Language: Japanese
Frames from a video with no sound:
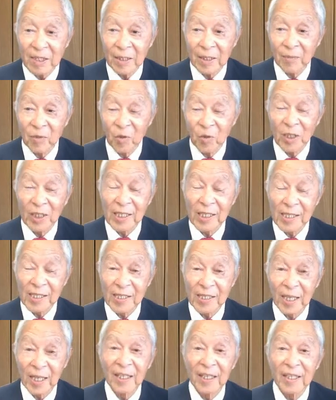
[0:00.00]
ましたものがで
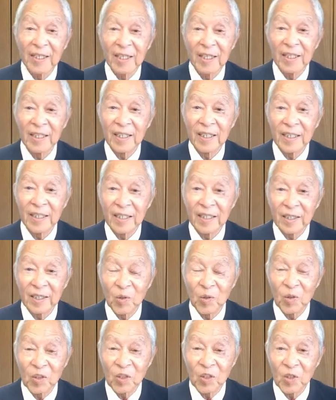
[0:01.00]
すね、
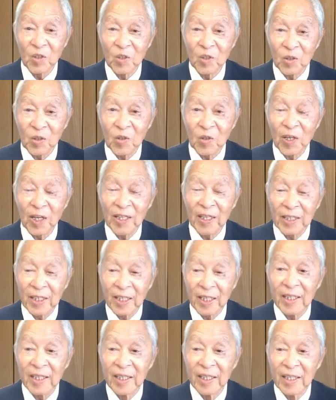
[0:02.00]
え東京都
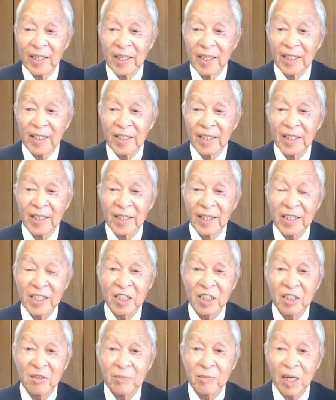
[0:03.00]
内で、え
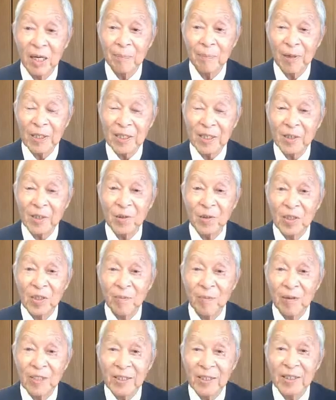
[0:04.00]
シルバーパスと
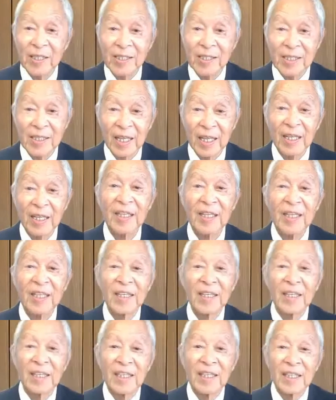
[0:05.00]
いいましてですね、
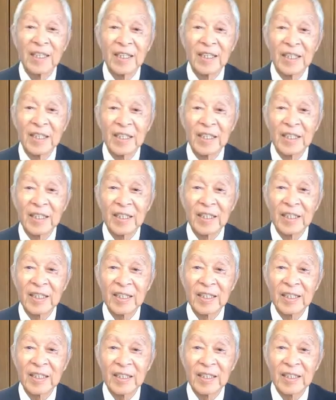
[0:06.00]

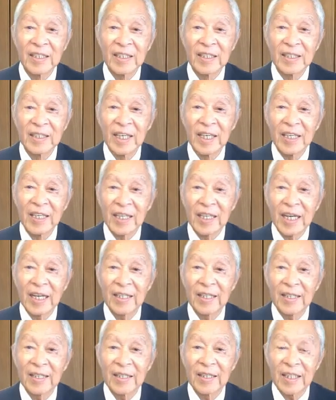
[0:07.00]
え年
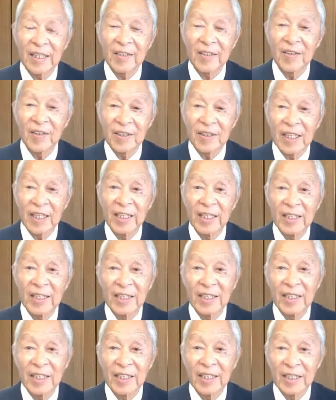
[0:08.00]
間いくら
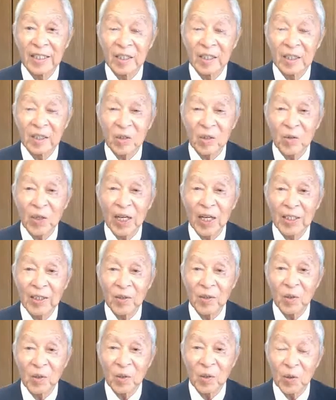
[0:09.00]
で、え都
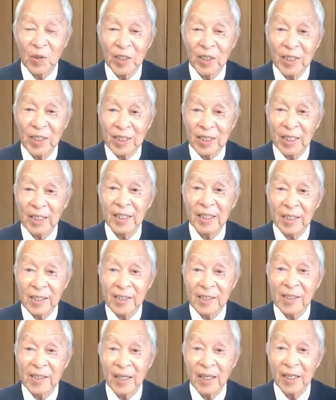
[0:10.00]
内の都営地下
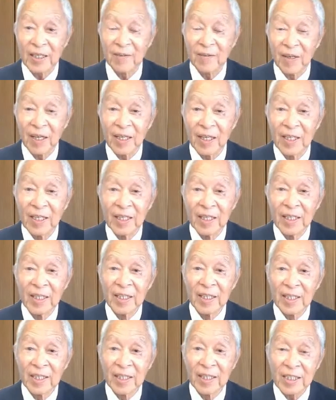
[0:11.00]
鉄あるいは
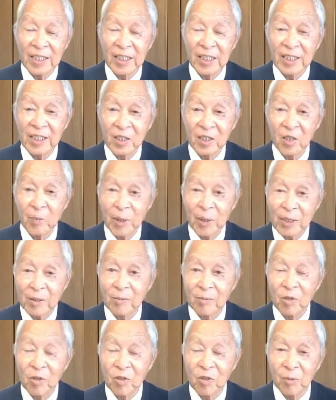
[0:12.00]
えー、私鉄の
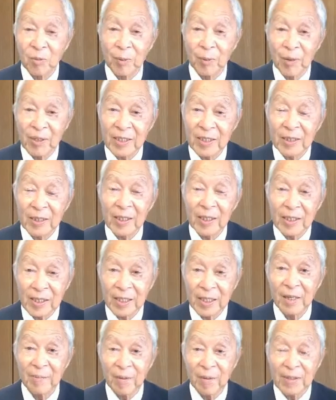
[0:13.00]
バスも含めましてで
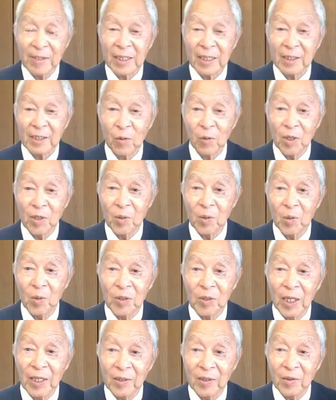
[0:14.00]
すねバスが乗り
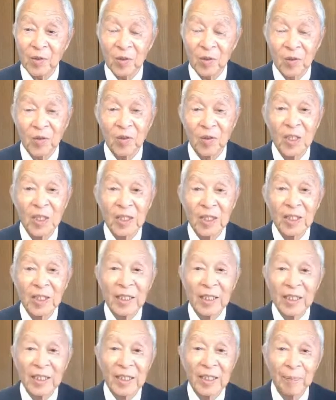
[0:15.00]
放題という、
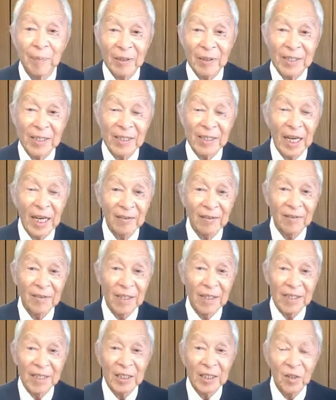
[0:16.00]
えー、パスがある
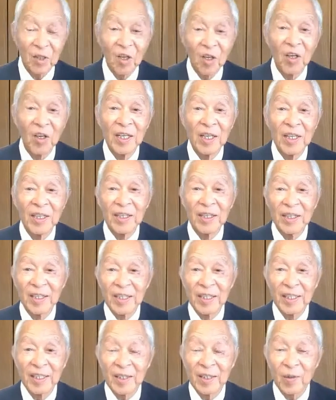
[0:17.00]
んですけど、
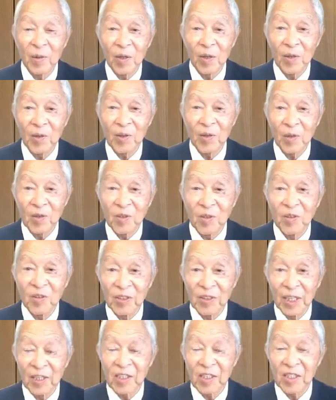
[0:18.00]
えー、これをよ
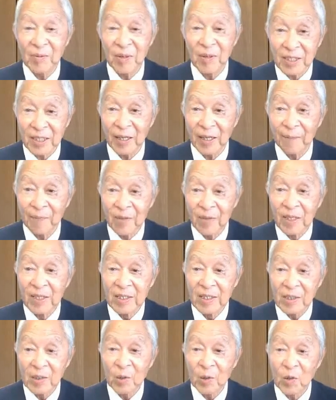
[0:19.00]
くなくしました
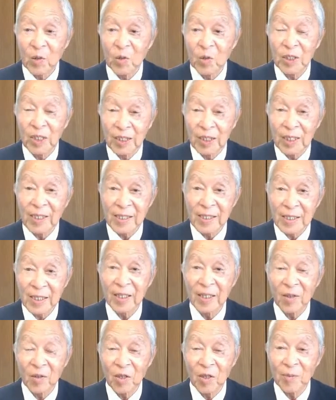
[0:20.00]
そこでです
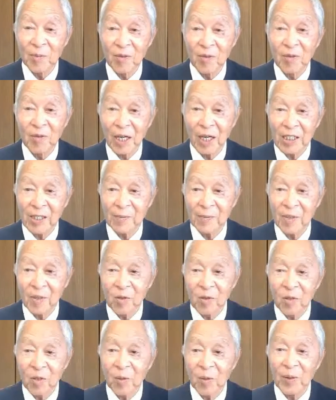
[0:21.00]
ねこれも初め
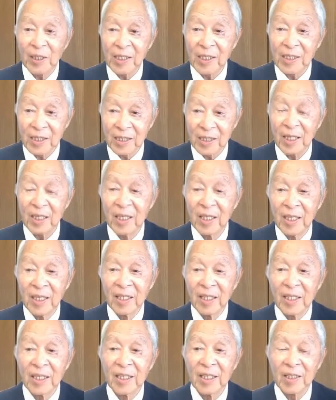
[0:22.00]
の頃はですね、
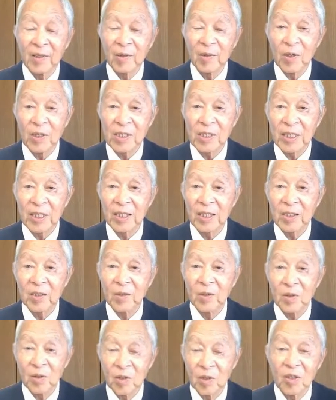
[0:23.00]
えこれ専
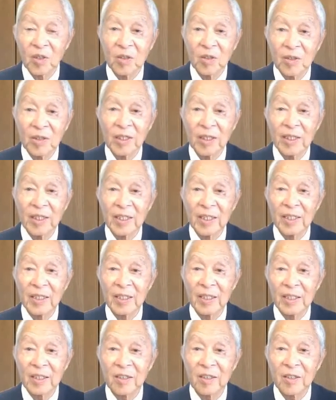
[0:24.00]
用の、
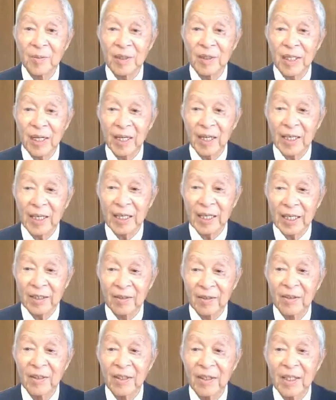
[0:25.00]
え首からか
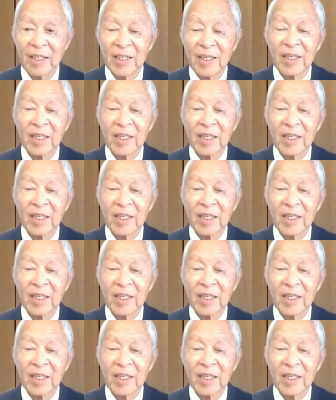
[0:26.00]
かる、